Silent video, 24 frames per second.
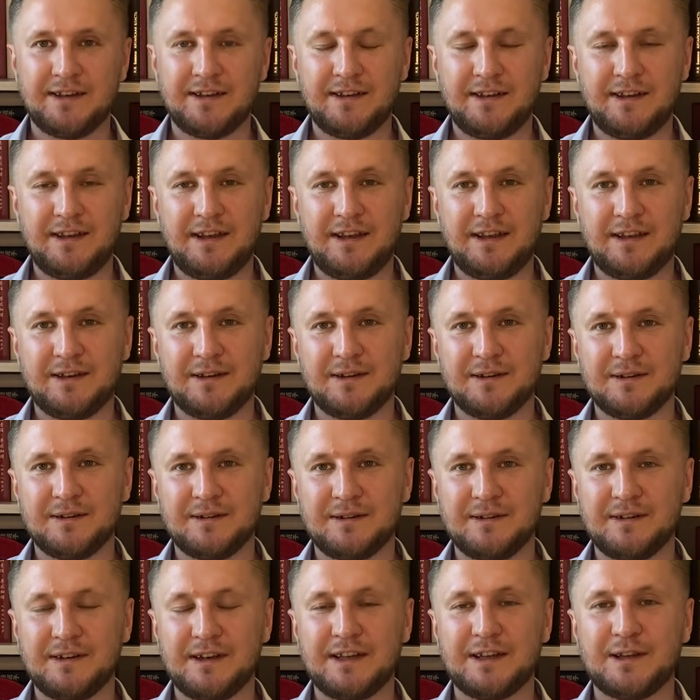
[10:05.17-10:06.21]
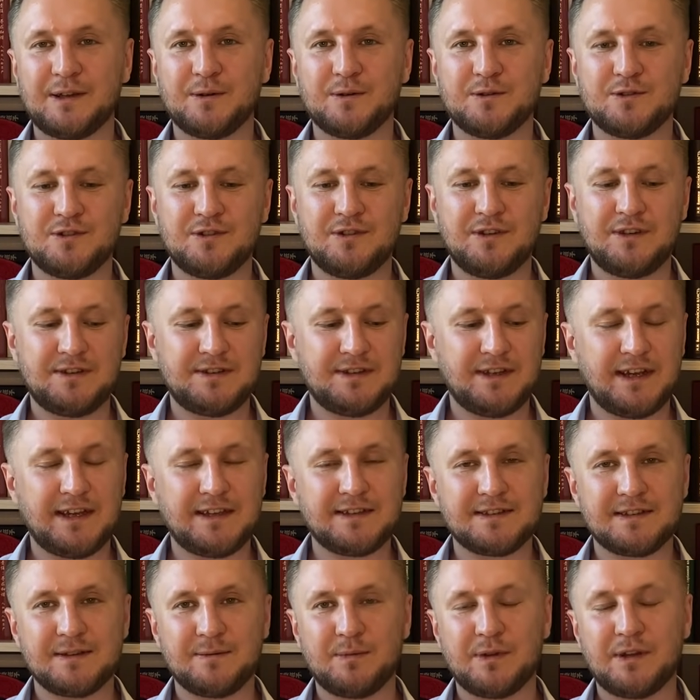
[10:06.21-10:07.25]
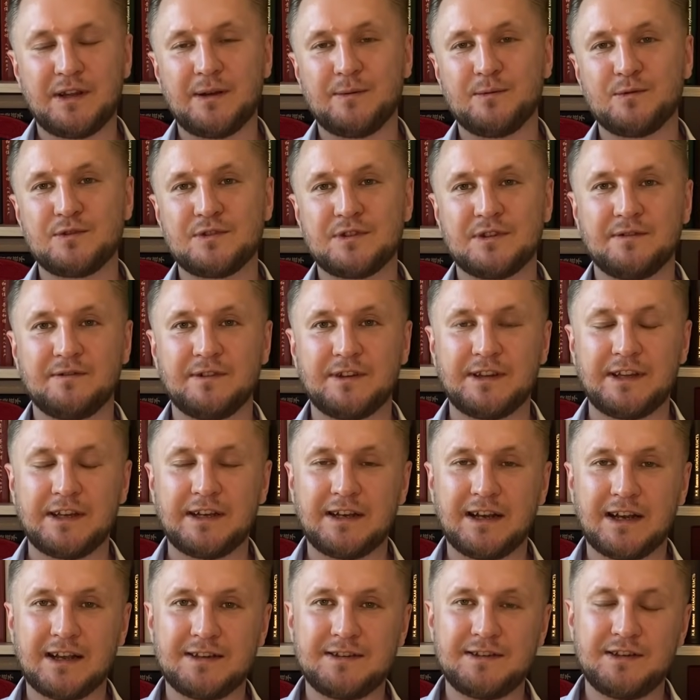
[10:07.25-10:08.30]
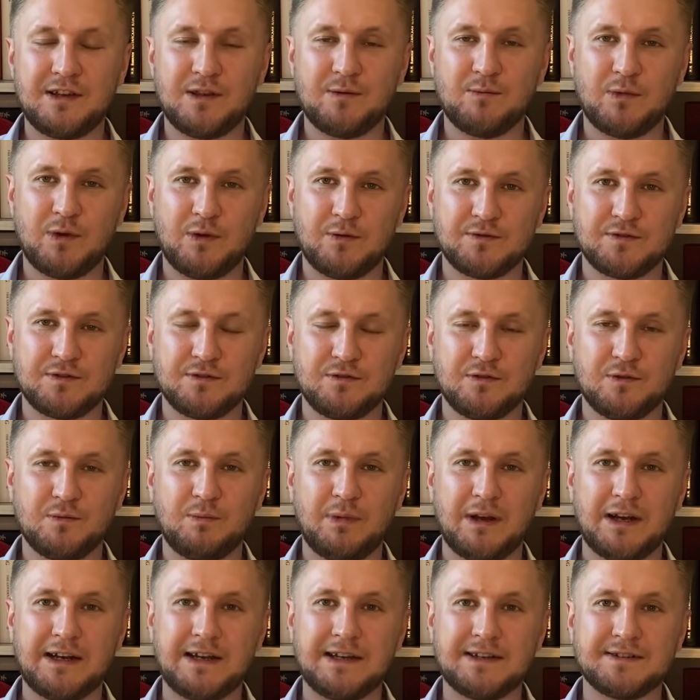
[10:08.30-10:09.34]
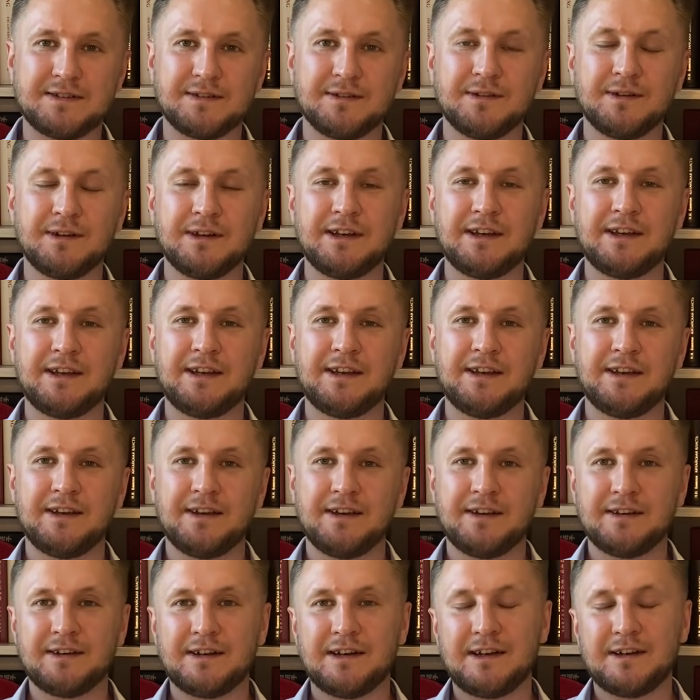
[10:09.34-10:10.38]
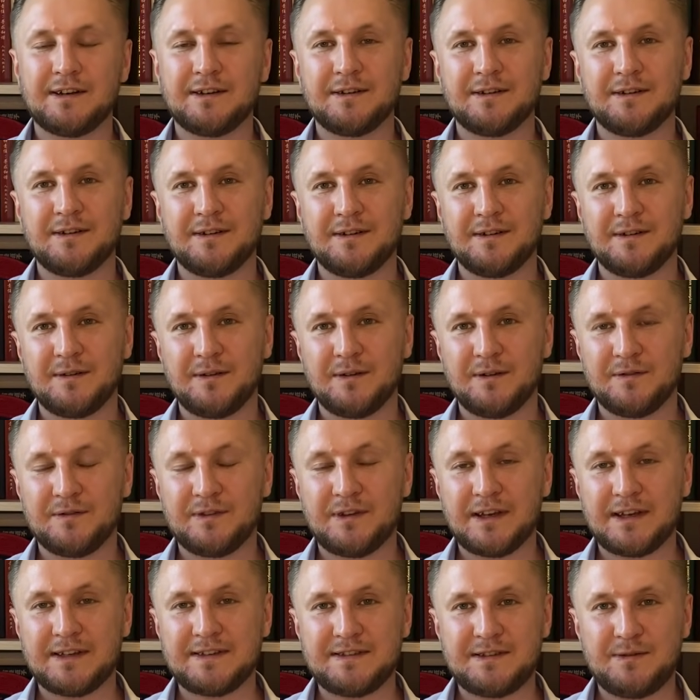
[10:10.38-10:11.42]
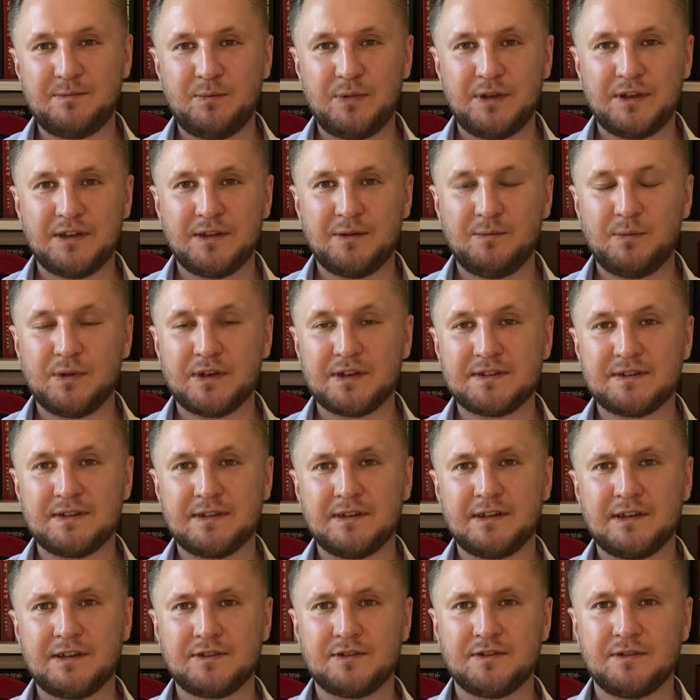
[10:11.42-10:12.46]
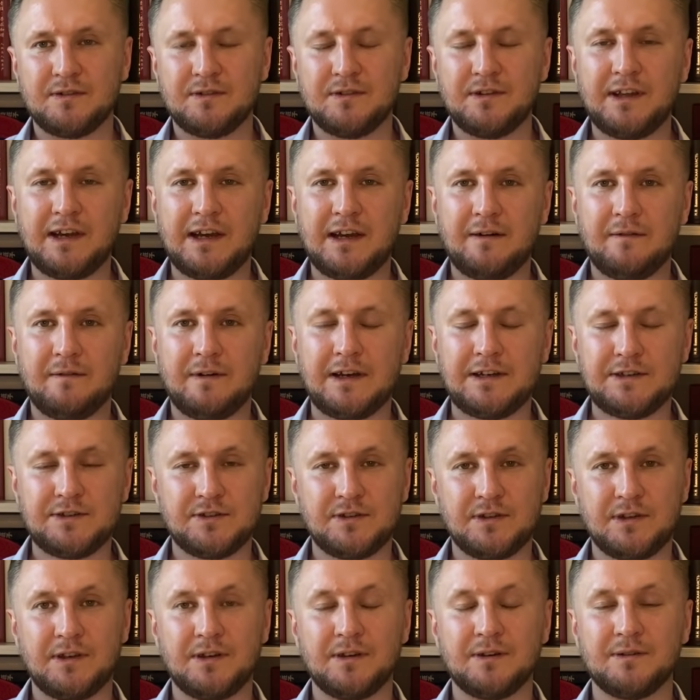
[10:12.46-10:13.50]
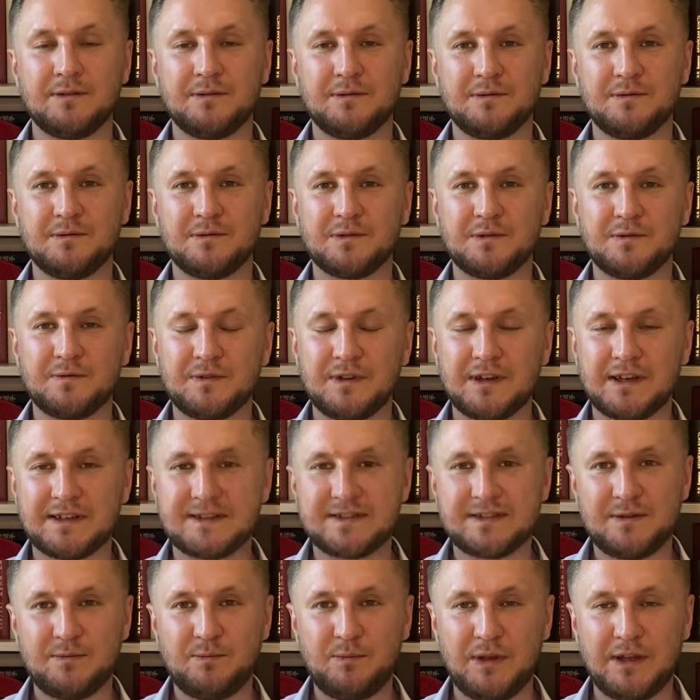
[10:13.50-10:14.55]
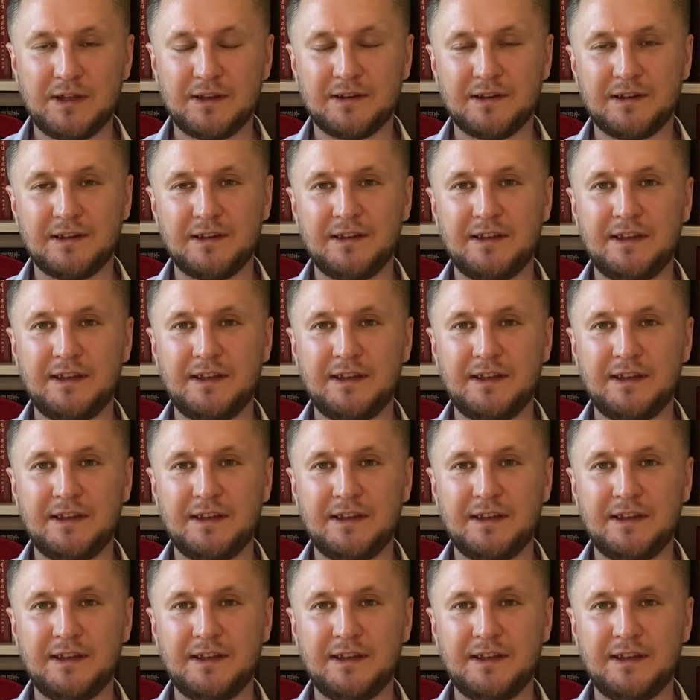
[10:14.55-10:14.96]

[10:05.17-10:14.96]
И это очень интересно, потому что в этой картине Мао показан как второстепенный персонаж. Да, важный, но второстепенный.